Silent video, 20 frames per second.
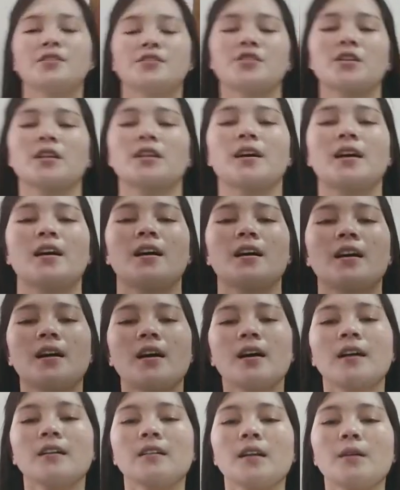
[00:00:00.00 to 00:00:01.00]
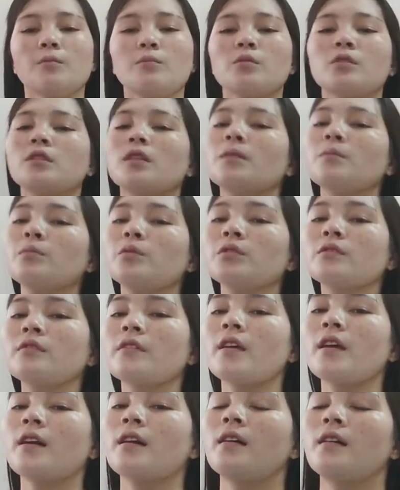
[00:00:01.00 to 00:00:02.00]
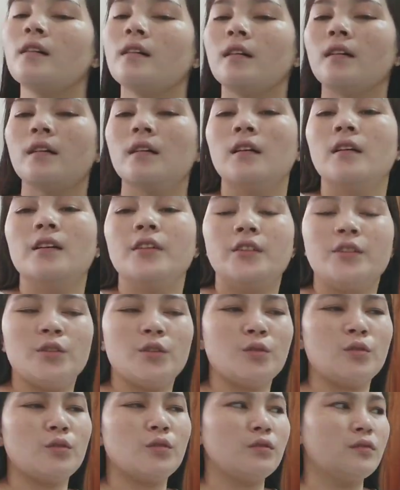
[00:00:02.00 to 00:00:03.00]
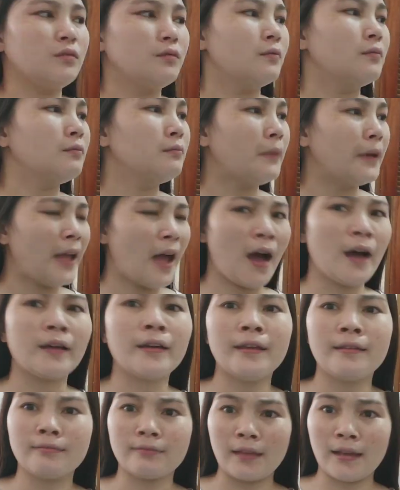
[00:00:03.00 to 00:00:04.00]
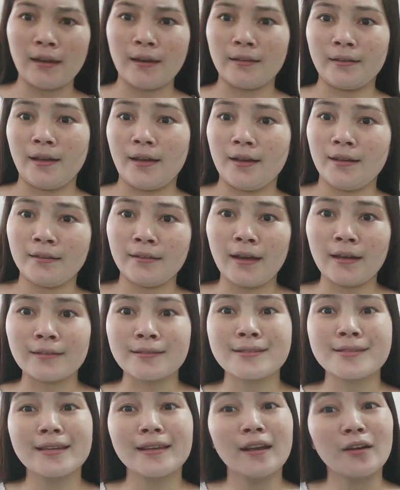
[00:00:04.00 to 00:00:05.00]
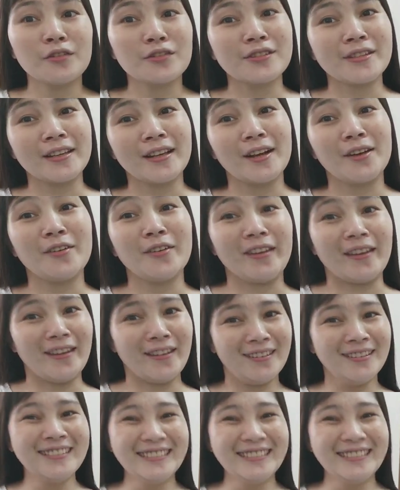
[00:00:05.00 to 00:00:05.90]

Tsaka, ang lambot-lambot niya. Yung may hangin talaga. Ang singaw-singaw eh.